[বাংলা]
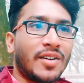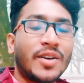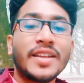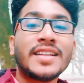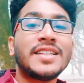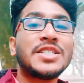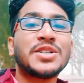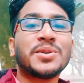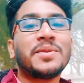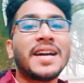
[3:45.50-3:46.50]
অনেক দিন
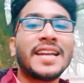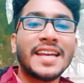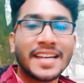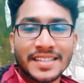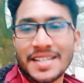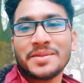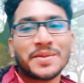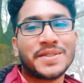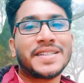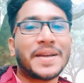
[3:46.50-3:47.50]
সময় লেগে যায়
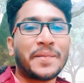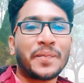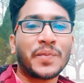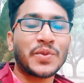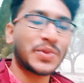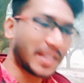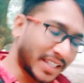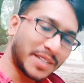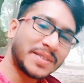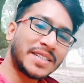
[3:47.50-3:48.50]
বুঝতে
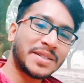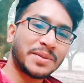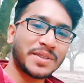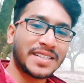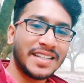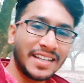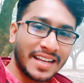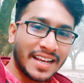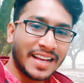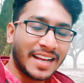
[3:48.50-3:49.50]
তাদের উদ্দেশ্যে বলছি
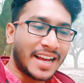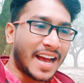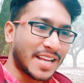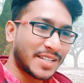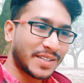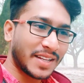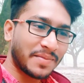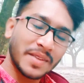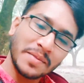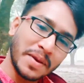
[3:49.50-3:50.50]
আসলে
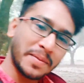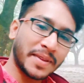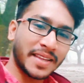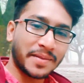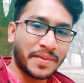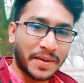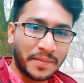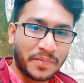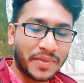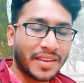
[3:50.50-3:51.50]
আপনার ভেবে দেখবেন
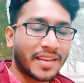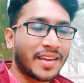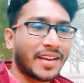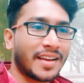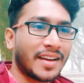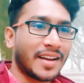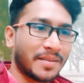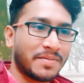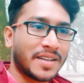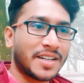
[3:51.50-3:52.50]

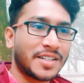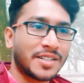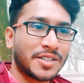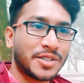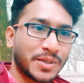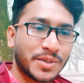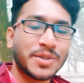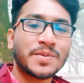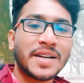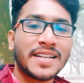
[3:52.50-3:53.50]
আপনার
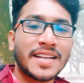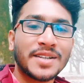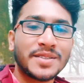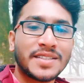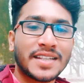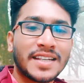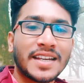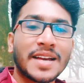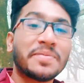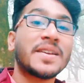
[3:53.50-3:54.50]
শ্বশুর বাড়িটাই হচ্ছে
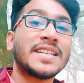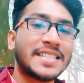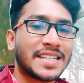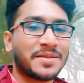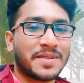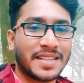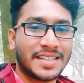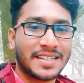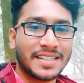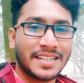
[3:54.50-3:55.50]
আপনার নিজের বাড়ি
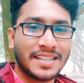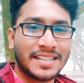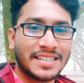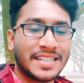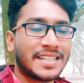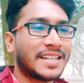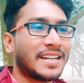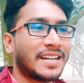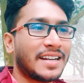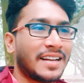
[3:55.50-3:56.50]
যেটা
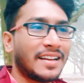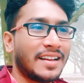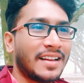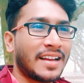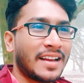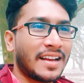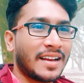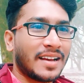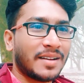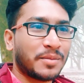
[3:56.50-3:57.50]

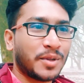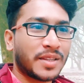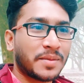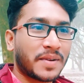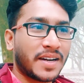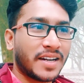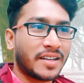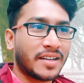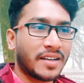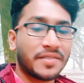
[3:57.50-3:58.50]
বলতে পারেন
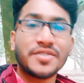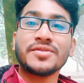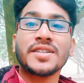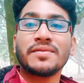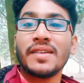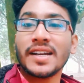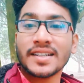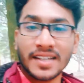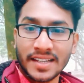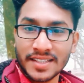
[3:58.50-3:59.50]
ফিউচার ব্লাড
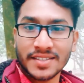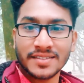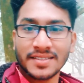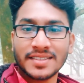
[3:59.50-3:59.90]
কালেকশন